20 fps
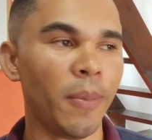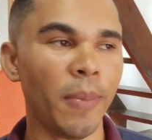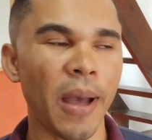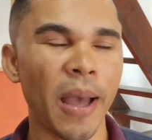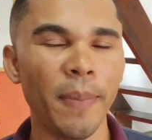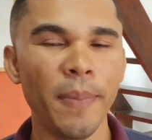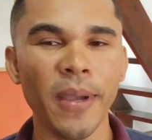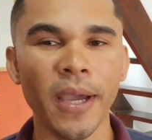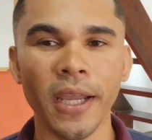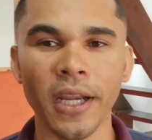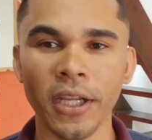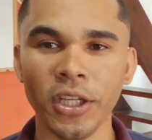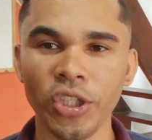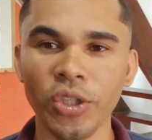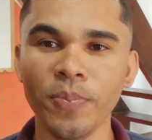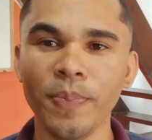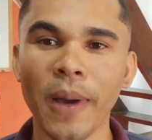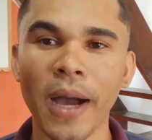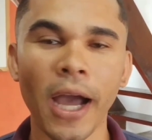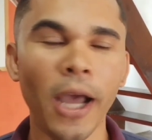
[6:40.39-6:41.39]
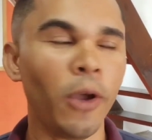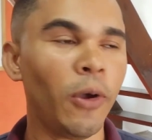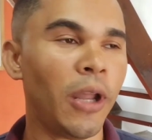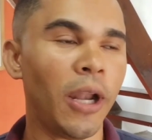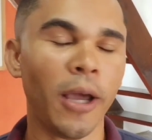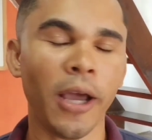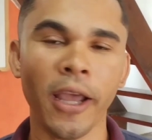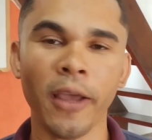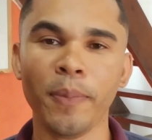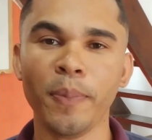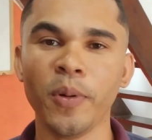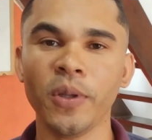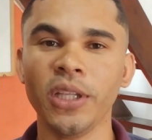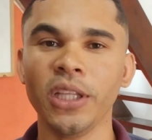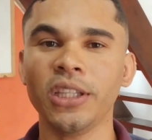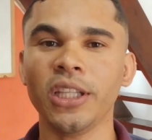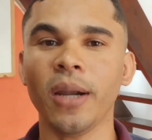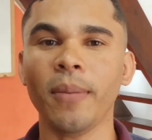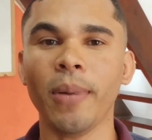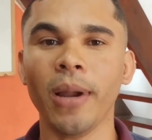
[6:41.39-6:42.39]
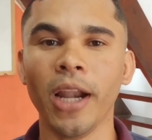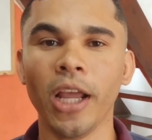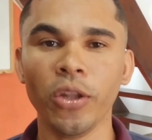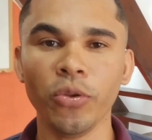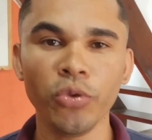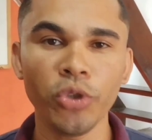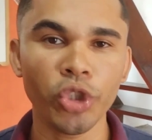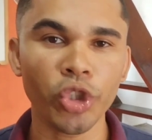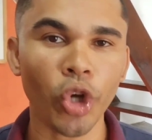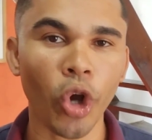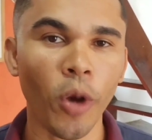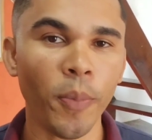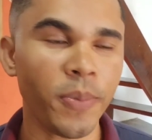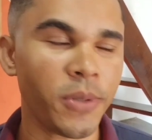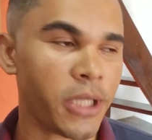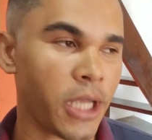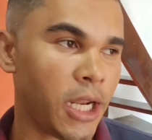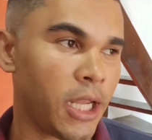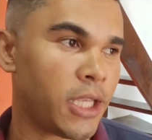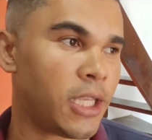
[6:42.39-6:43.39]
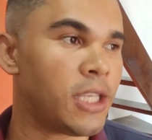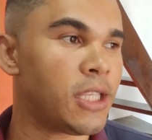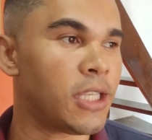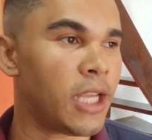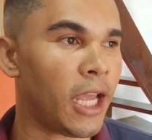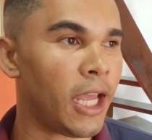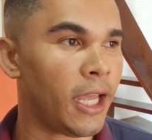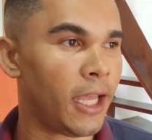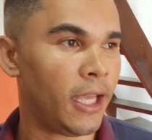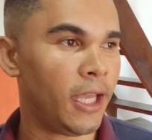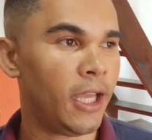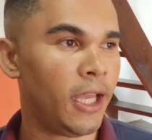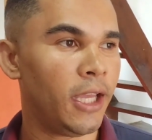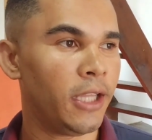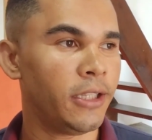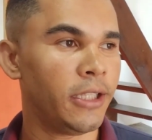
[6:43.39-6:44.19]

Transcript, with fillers: uma barbearia de bairro, ela vai poder trabalhar no shopping se ela quiser,